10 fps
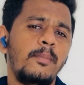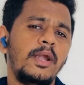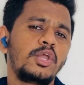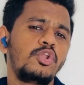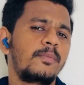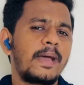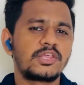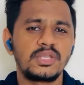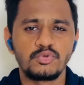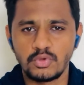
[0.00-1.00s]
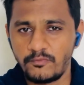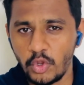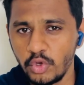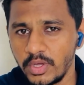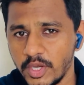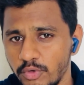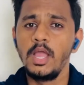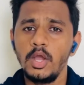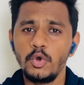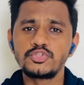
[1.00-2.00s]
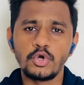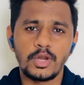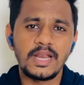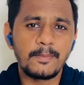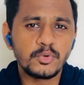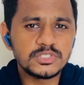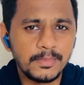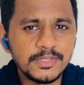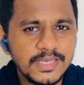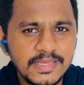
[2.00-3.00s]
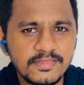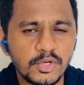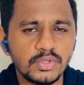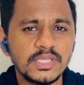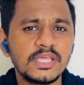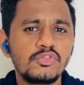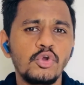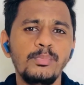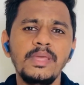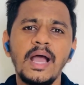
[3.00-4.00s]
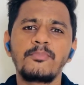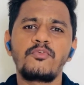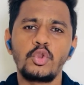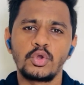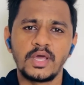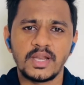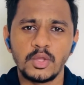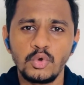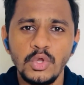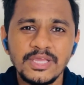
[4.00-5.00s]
पर्टिकुलर पैशन है उसको फॉलो कर रहे हो उस दौरान आपको समझने की ज़रूरत है कि जो भी आप फॉलो कर रहे हो